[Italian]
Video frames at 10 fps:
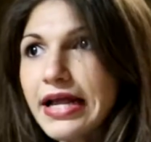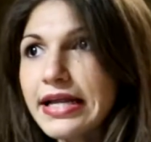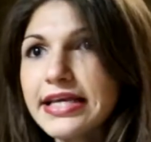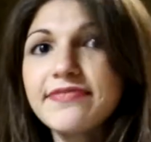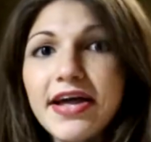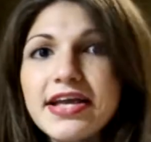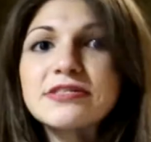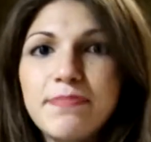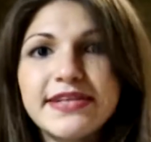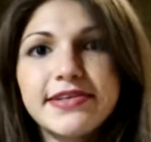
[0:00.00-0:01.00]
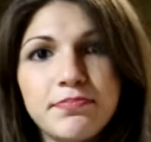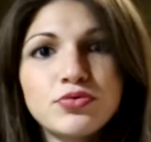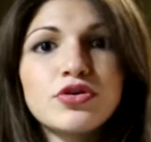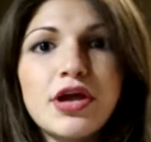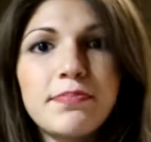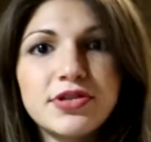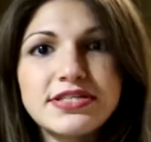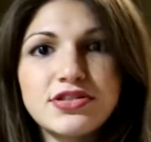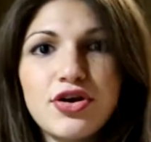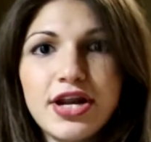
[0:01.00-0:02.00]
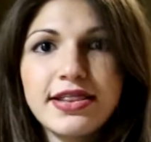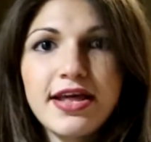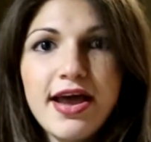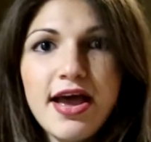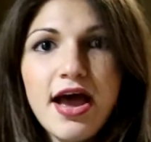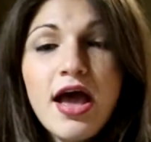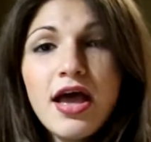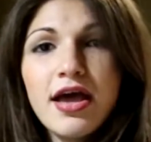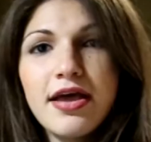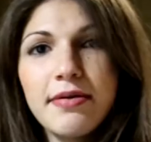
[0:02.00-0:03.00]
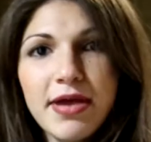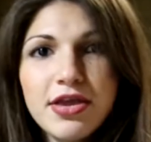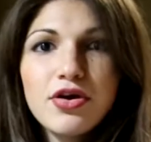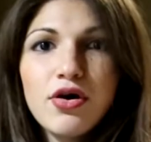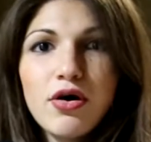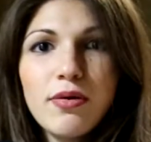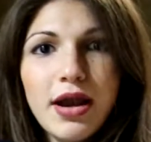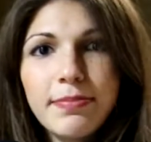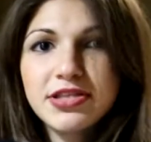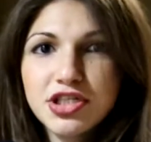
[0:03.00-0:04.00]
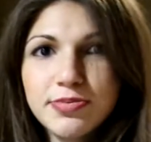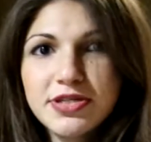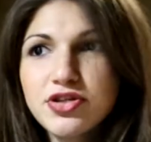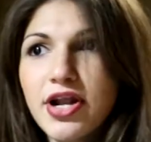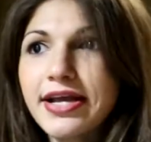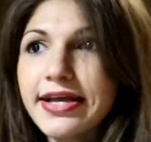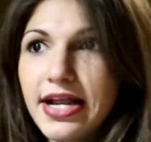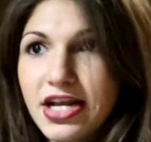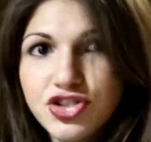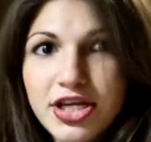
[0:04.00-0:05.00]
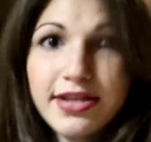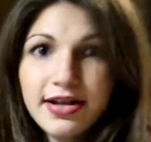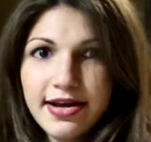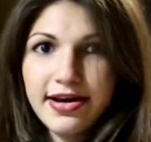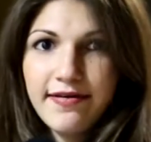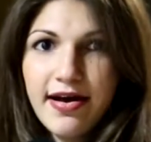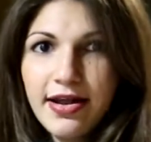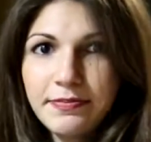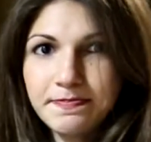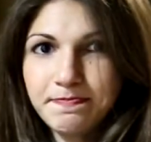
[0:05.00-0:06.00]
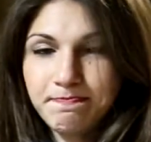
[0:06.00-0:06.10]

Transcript: i vari aspetti appunto che potessero rendere eh, meglio la partecipazione anche della gente al carnevale.